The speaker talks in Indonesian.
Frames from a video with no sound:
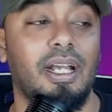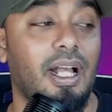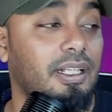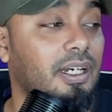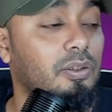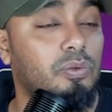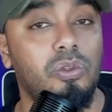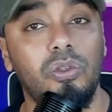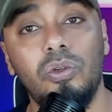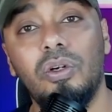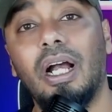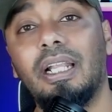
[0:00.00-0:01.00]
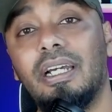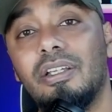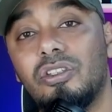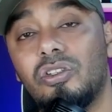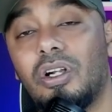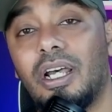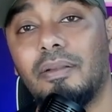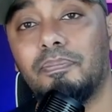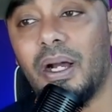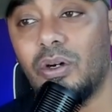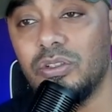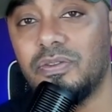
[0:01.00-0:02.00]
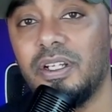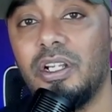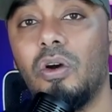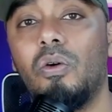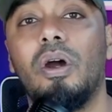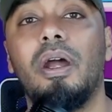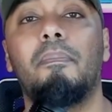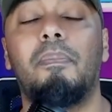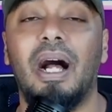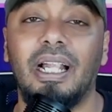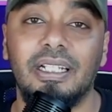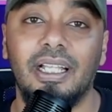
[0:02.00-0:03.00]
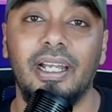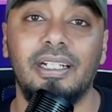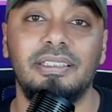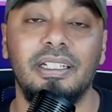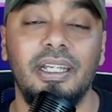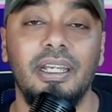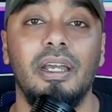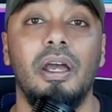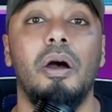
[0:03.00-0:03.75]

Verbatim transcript: Kalian wudhu, kalian sholat, pause video gue, balik lagi ke sini,